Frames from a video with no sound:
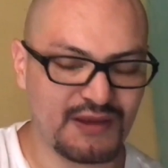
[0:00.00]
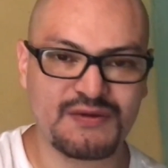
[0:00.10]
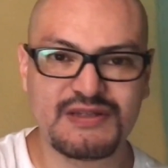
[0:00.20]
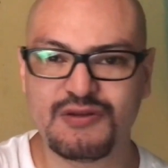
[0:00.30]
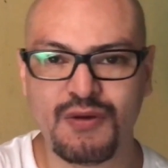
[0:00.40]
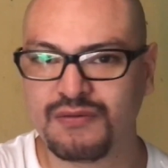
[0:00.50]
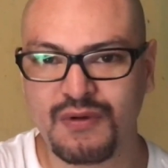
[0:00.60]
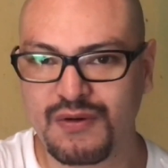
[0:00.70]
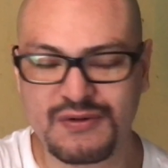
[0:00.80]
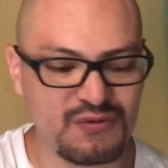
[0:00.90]
Entonces no,
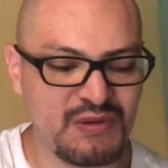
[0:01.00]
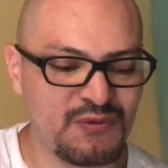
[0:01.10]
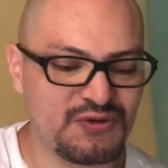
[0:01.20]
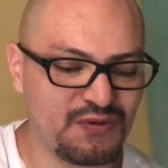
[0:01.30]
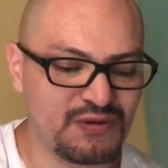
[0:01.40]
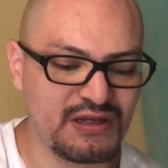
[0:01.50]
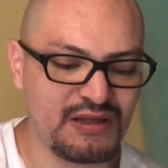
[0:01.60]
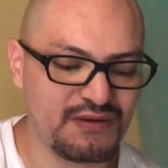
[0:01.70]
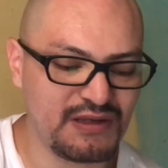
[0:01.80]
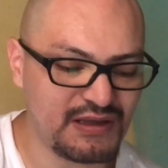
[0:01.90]
no consumí mucho
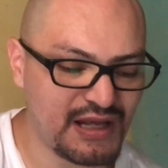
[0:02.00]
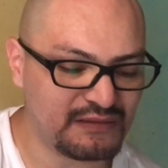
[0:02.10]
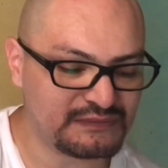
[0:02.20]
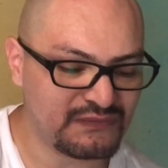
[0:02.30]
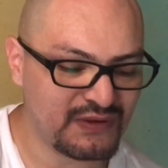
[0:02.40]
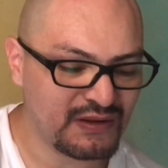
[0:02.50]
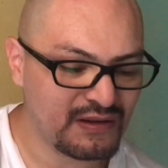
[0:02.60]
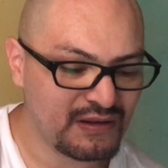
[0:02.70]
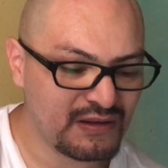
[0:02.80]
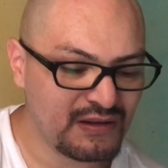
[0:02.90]
contenido digital
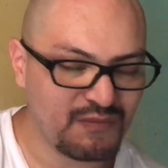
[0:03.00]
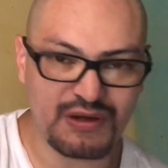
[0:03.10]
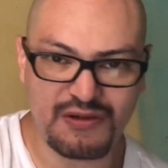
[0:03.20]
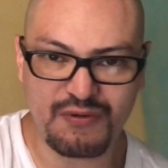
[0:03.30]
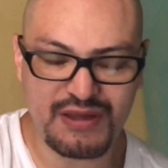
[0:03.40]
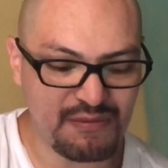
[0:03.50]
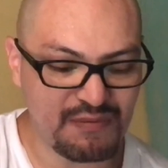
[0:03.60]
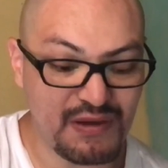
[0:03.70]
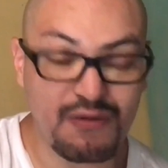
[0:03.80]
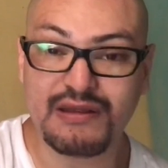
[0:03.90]
porque yo cuidaba
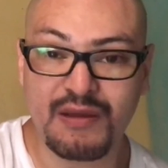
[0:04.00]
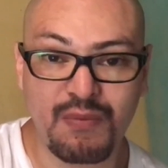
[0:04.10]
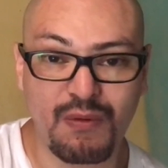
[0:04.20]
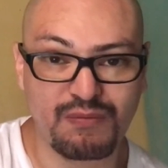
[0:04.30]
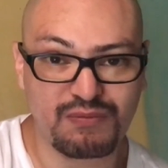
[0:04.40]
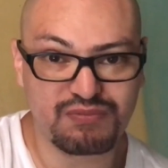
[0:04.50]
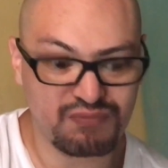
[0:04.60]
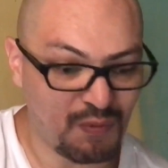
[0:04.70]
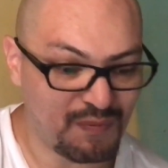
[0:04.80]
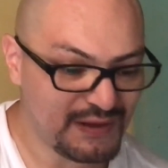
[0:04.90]
a mi hijo el tiempo
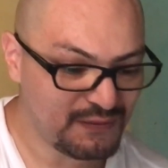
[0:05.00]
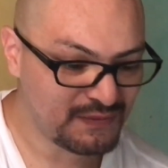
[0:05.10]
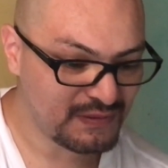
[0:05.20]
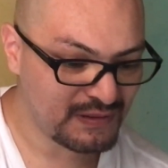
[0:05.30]
completo.